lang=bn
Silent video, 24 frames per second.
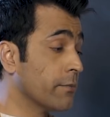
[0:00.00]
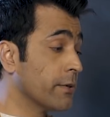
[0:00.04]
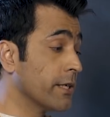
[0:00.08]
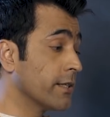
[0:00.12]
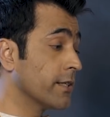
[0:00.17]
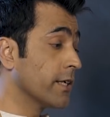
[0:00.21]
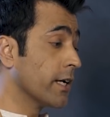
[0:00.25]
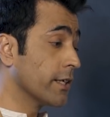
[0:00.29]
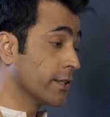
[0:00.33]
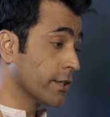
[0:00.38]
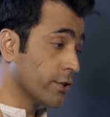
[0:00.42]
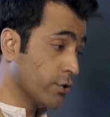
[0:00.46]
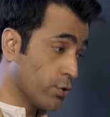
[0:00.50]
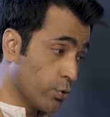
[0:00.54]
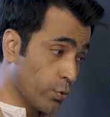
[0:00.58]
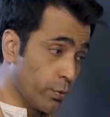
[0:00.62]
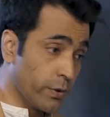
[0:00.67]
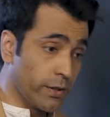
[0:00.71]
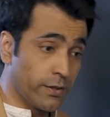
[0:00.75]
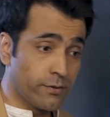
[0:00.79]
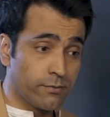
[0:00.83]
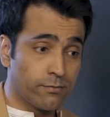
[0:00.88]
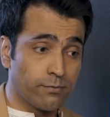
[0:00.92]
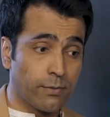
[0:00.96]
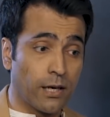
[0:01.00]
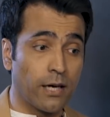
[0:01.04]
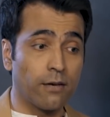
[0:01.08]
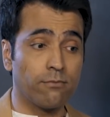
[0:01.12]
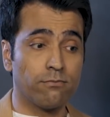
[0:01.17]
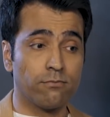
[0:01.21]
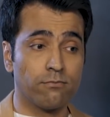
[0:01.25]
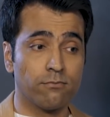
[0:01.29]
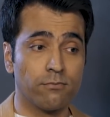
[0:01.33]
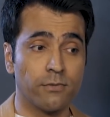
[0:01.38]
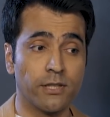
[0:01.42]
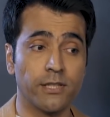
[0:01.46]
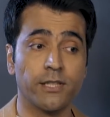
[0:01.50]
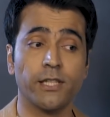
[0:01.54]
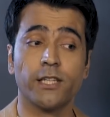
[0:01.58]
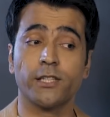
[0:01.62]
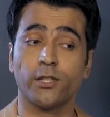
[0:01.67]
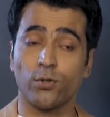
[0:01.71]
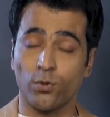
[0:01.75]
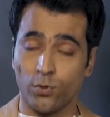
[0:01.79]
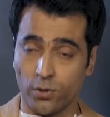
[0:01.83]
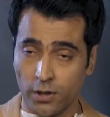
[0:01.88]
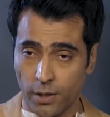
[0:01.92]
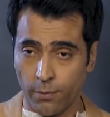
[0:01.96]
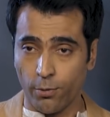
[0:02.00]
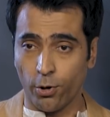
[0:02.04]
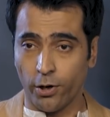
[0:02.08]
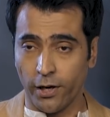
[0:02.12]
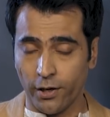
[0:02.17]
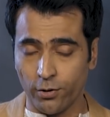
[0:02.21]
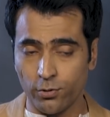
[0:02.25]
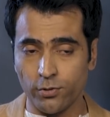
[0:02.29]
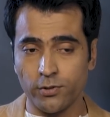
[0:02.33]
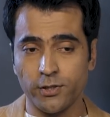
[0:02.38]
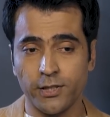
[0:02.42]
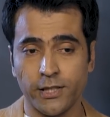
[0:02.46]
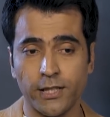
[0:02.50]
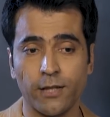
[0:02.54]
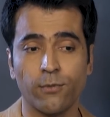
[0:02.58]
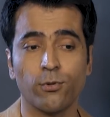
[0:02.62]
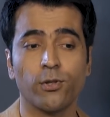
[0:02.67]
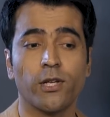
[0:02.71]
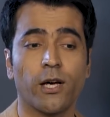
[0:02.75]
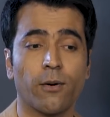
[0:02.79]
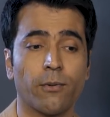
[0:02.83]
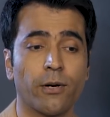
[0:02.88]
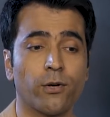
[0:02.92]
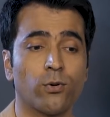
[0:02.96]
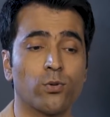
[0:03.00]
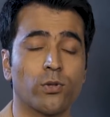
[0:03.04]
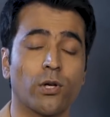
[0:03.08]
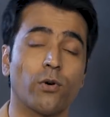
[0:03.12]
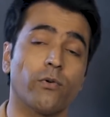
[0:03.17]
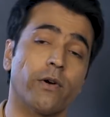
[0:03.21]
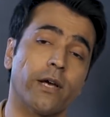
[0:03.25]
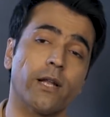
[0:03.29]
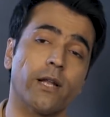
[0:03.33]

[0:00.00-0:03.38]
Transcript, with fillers: যে আমি ইতিহাসের স্টুডেন্ট বা ইতিহাসের অধ্যাপক এখন সেটা বোধহয় আমায় কোথাও